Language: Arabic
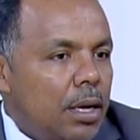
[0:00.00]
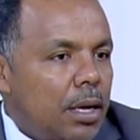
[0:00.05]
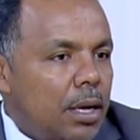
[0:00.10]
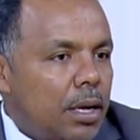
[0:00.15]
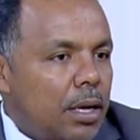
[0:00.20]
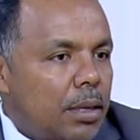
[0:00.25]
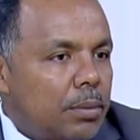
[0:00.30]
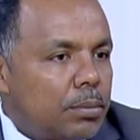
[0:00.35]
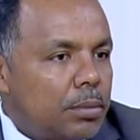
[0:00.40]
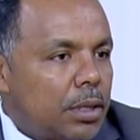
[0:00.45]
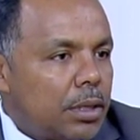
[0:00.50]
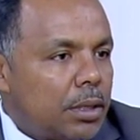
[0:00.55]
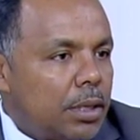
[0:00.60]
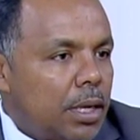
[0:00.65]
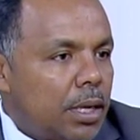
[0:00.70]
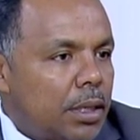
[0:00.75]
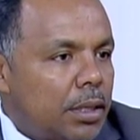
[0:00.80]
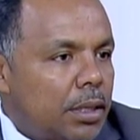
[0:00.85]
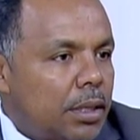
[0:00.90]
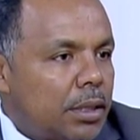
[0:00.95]
آه،
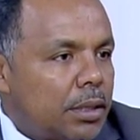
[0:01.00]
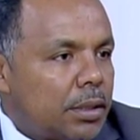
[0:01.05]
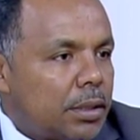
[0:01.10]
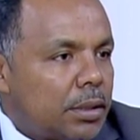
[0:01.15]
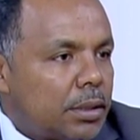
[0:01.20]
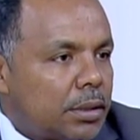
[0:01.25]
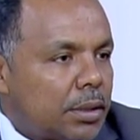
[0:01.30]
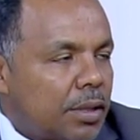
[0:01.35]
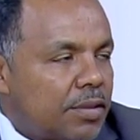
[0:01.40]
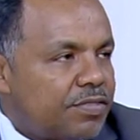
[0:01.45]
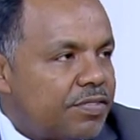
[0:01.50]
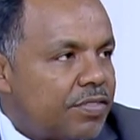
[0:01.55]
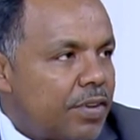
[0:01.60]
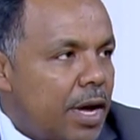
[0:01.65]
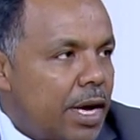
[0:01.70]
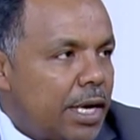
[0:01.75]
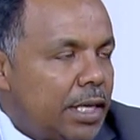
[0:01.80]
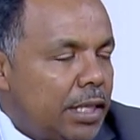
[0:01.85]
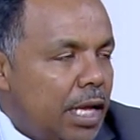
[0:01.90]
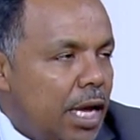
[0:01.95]
يعني
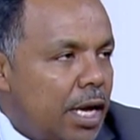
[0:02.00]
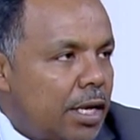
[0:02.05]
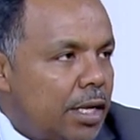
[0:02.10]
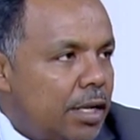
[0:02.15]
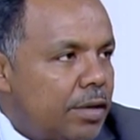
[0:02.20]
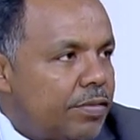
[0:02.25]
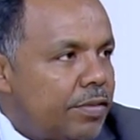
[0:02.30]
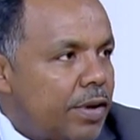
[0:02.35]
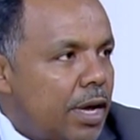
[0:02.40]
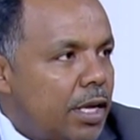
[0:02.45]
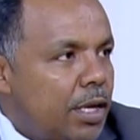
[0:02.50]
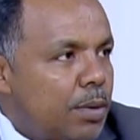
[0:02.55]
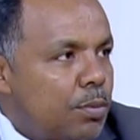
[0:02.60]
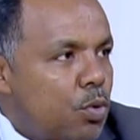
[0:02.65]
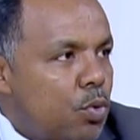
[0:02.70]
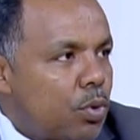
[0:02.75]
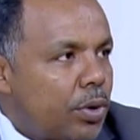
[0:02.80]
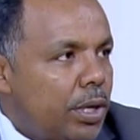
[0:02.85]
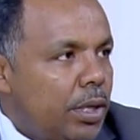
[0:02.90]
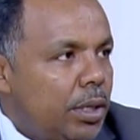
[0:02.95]
طفاية حريق في أي
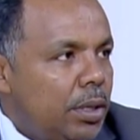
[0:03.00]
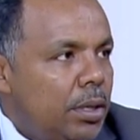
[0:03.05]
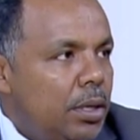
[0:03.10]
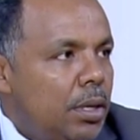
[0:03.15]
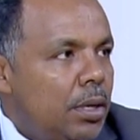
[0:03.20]
موقع